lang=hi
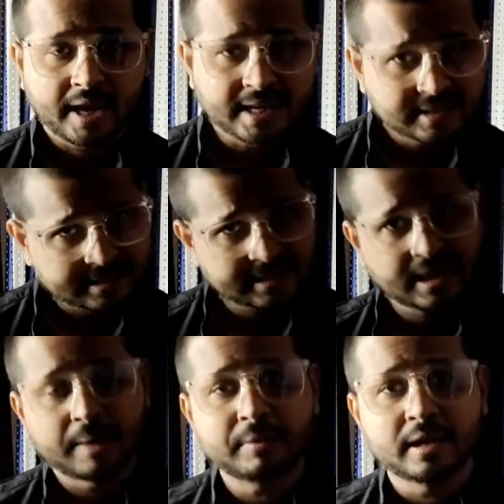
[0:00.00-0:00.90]
ऐसे ऐसे
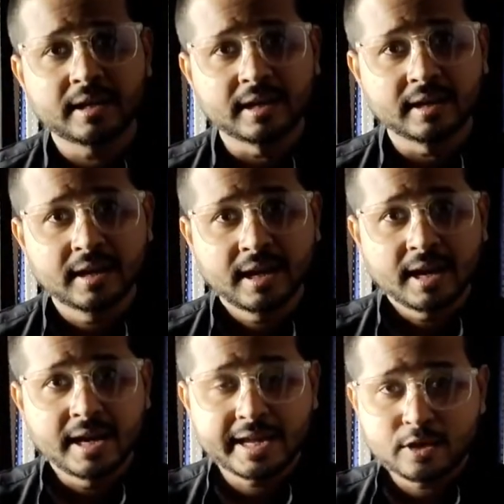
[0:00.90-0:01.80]
काम करेंगे
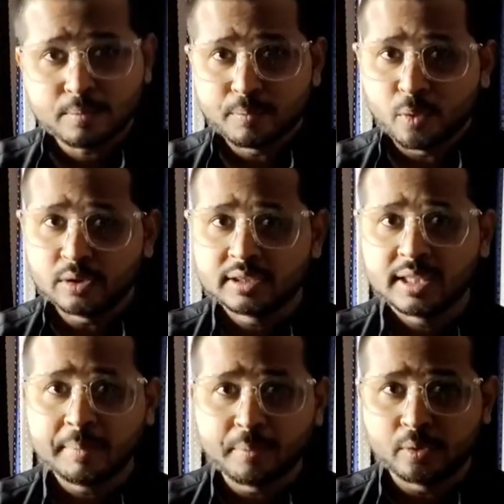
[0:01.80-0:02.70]
लेकिन
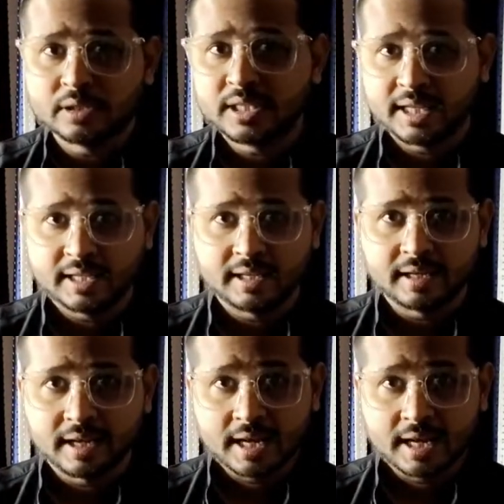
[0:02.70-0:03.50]
बोलते बोलते ही